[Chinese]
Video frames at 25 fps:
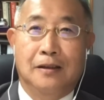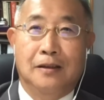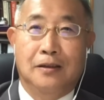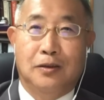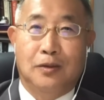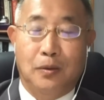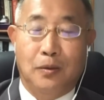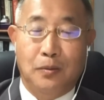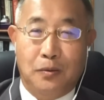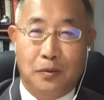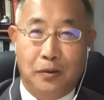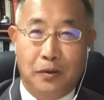
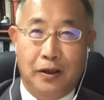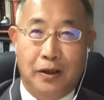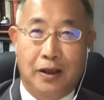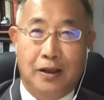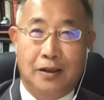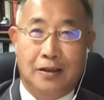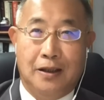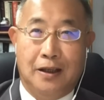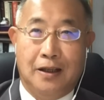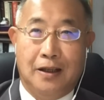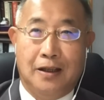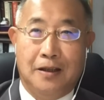中国也
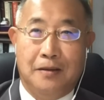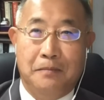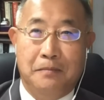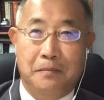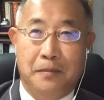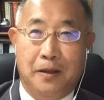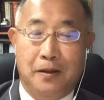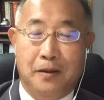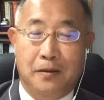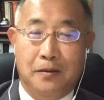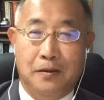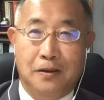在跟
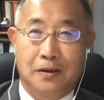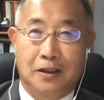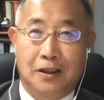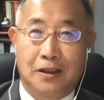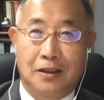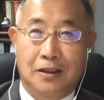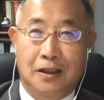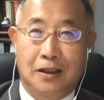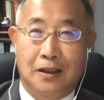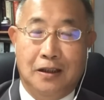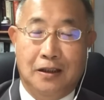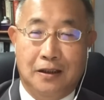美国进
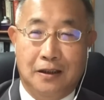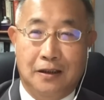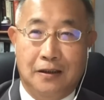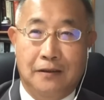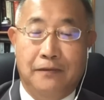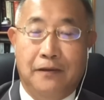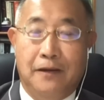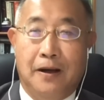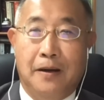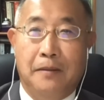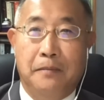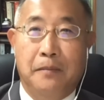行各
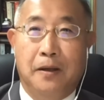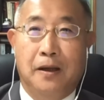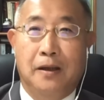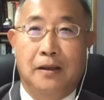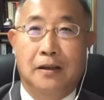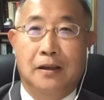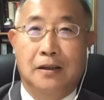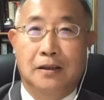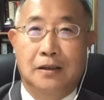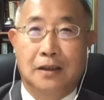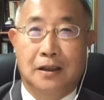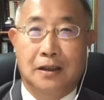方面
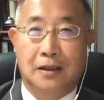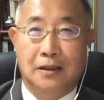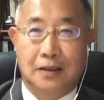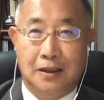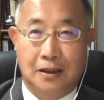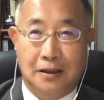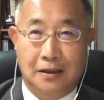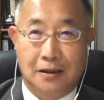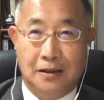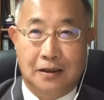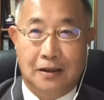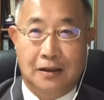的这个
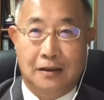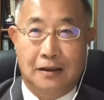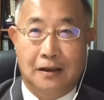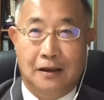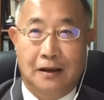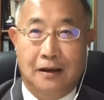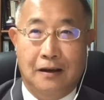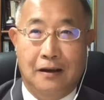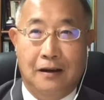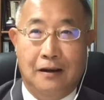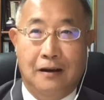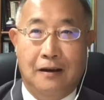竞争
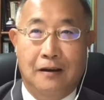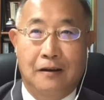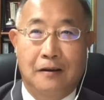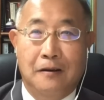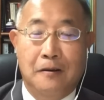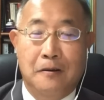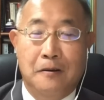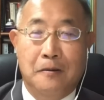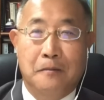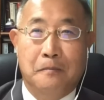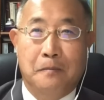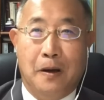哦，
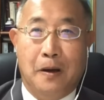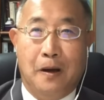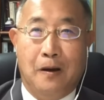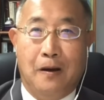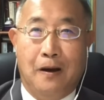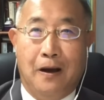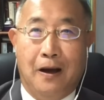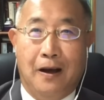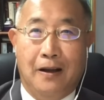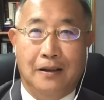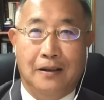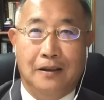包
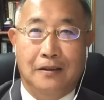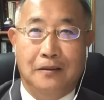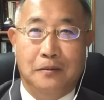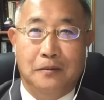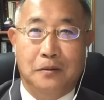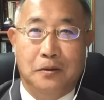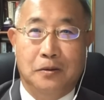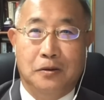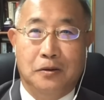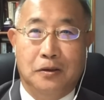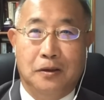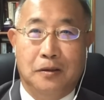含
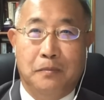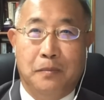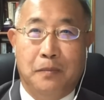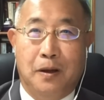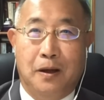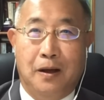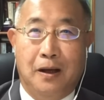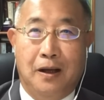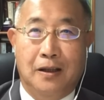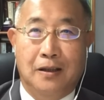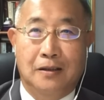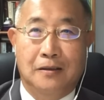我觉得
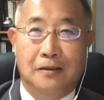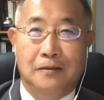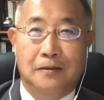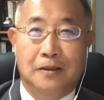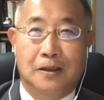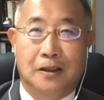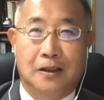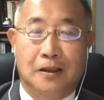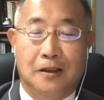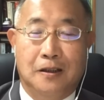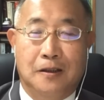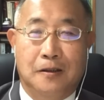包含
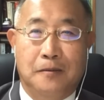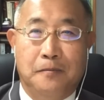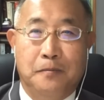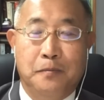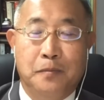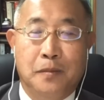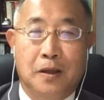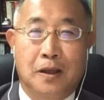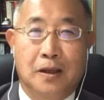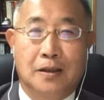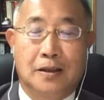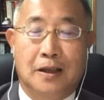这个
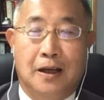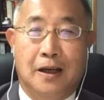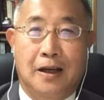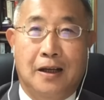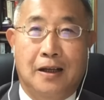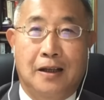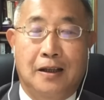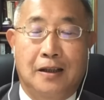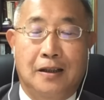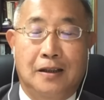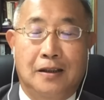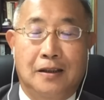
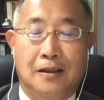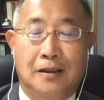在